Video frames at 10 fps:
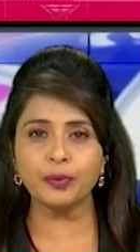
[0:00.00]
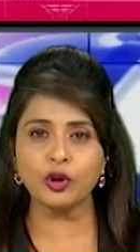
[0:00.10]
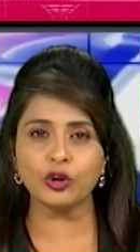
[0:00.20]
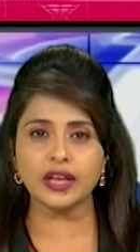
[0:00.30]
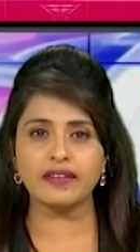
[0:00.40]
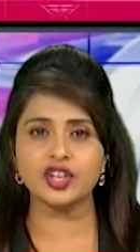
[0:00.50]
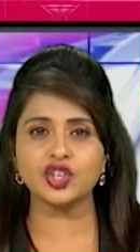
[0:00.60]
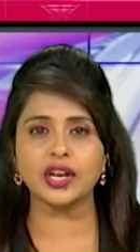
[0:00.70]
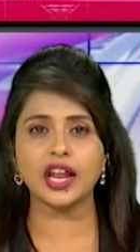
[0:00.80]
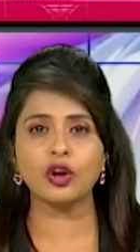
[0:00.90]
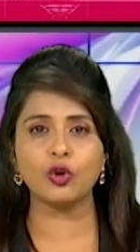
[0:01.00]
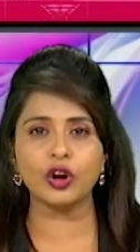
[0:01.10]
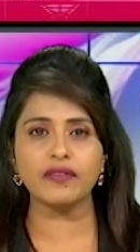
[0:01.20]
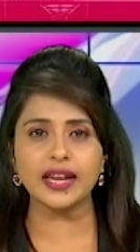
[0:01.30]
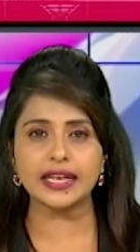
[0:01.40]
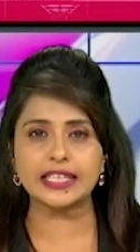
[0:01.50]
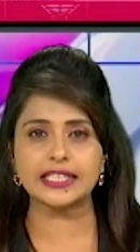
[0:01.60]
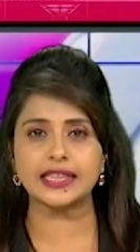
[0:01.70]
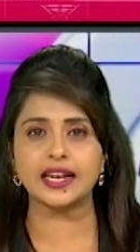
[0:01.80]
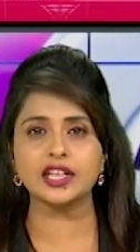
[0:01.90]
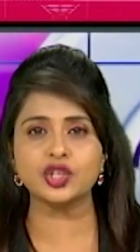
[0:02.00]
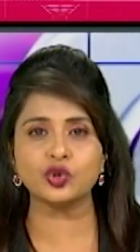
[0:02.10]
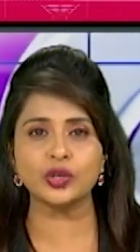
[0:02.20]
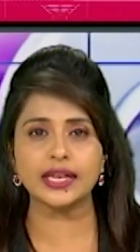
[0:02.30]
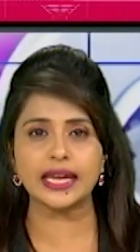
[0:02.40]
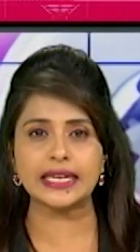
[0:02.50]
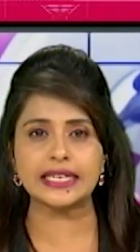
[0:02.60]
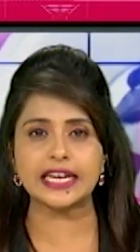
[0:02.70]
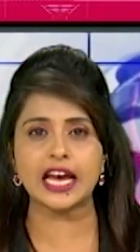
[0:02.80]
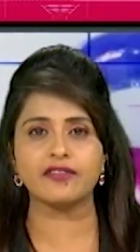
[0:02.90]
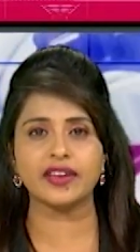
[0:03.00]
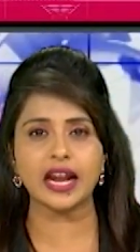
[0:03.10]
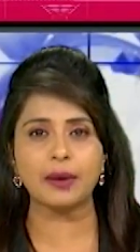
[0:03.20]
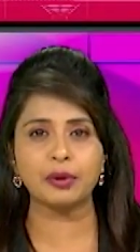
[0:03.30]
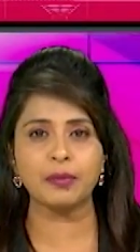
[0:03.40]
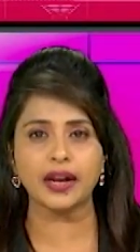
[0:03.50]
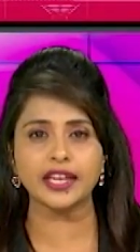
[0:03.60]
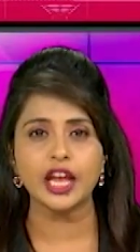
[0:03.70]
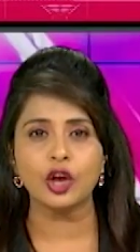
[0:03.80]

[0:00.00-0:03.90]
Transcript: తూర్పుగోదావరి జిల్లా గోడవల్లికి చెందిన జూనియర్ ఎన్టీఆర్ వీరాభిమాని